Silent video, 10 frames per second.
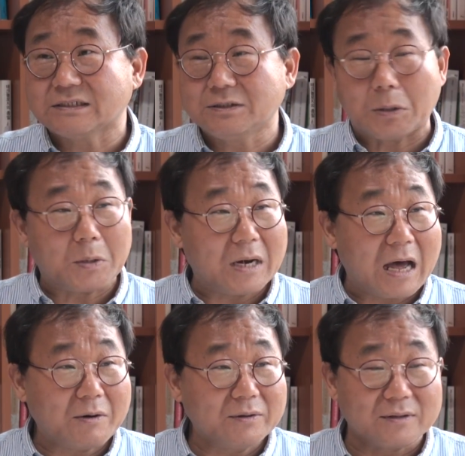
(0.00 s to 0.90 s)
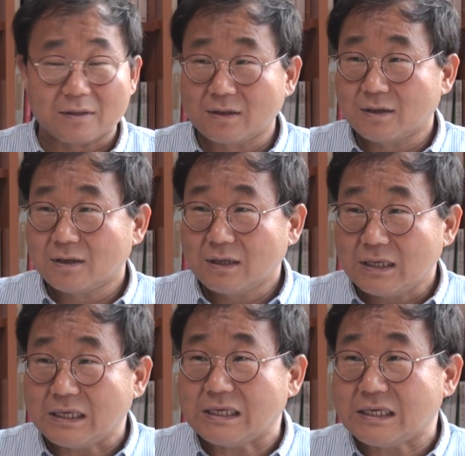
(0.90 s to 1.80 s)
그 놀라운
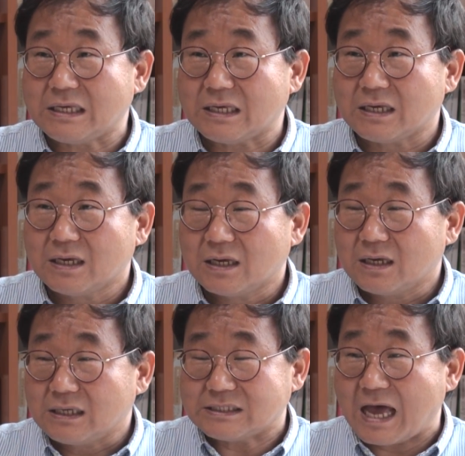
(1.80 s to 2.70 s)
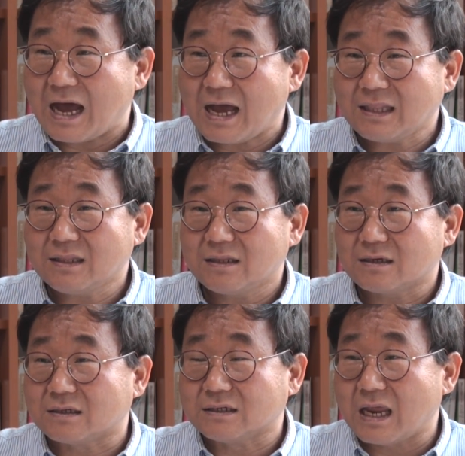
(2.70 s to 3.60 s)
이 이상한
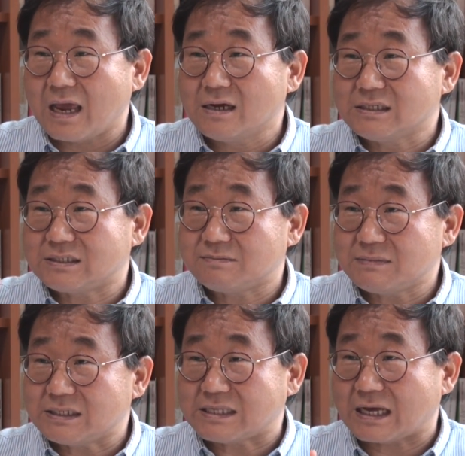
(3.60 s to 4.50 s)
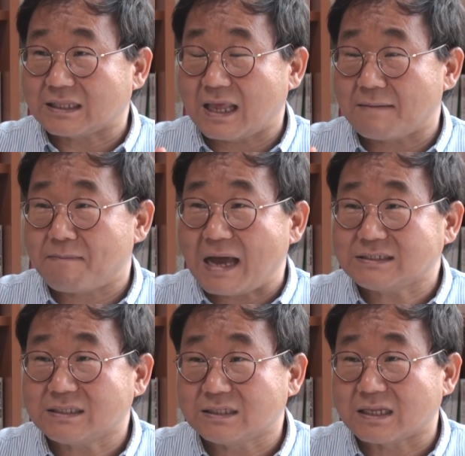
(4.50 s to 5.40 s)
그래의 심리 상태에
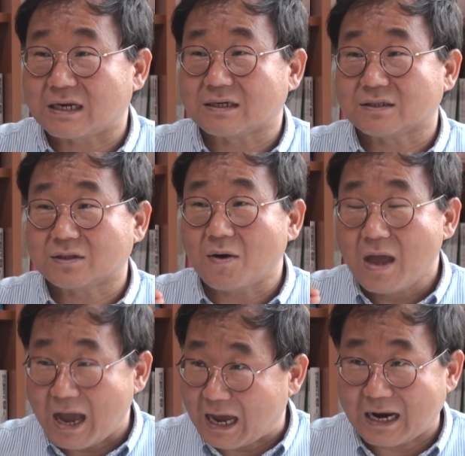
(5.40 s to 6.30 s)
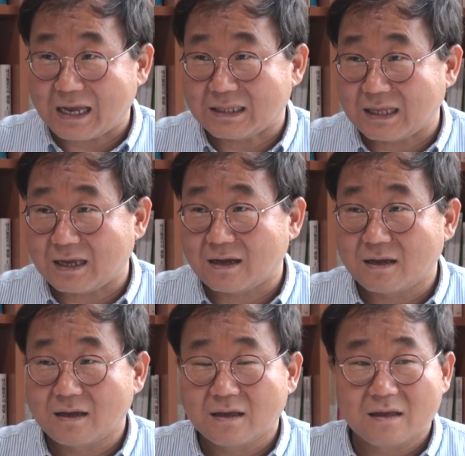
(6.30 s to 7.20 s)
빠져든다는 것도 알아야 돼요.
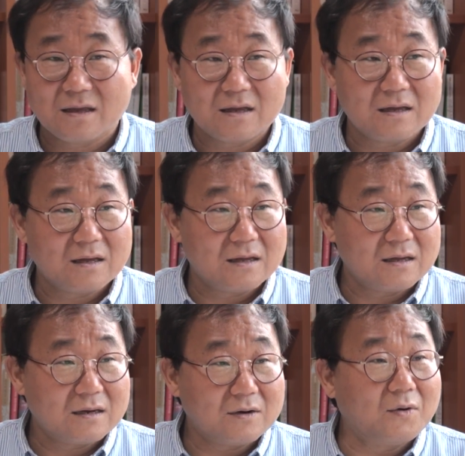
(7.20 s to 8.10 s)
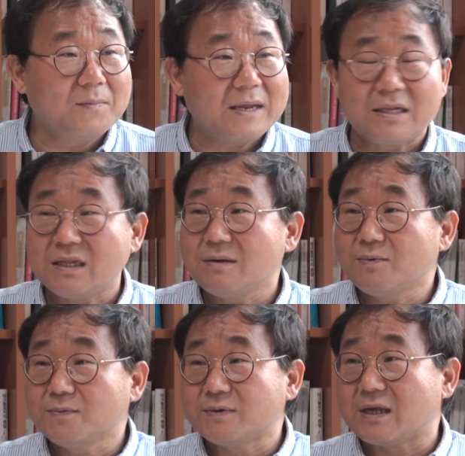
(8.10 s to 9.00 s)
로맨은
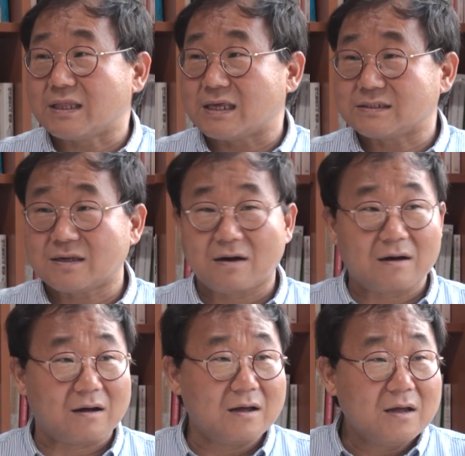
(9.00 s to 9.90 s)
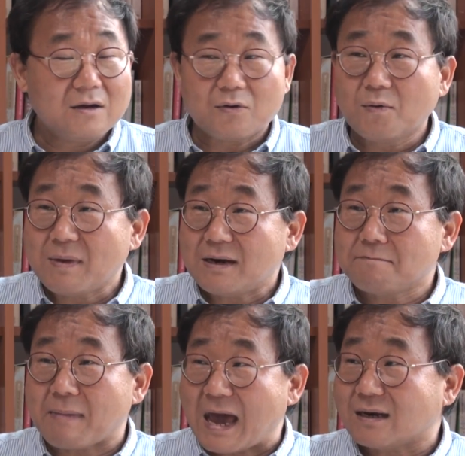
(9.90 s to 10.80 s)
이 부분에 대해서
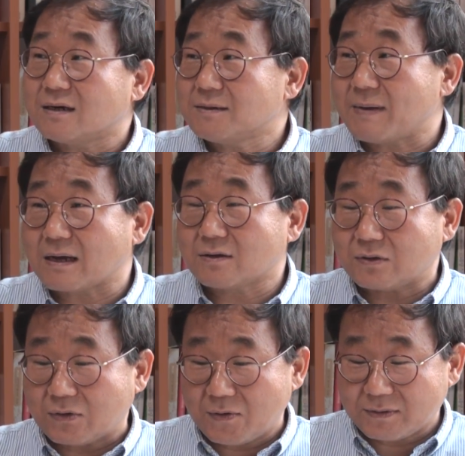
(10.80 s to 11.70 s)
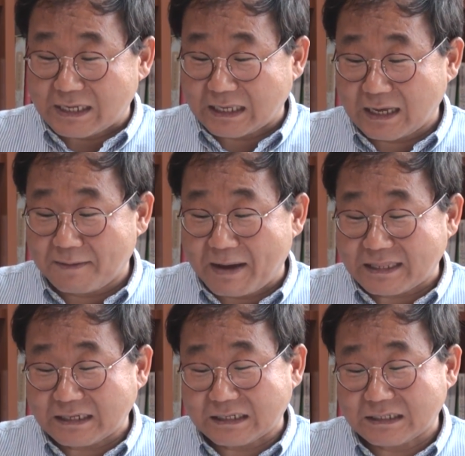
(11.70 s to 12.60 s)
로맨은 만 원을 받고도 자기가
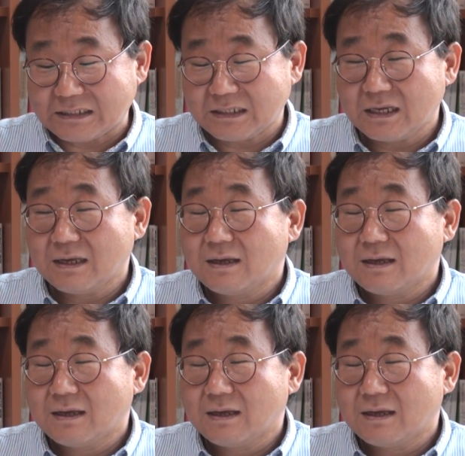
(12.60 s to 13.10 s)
받은 거는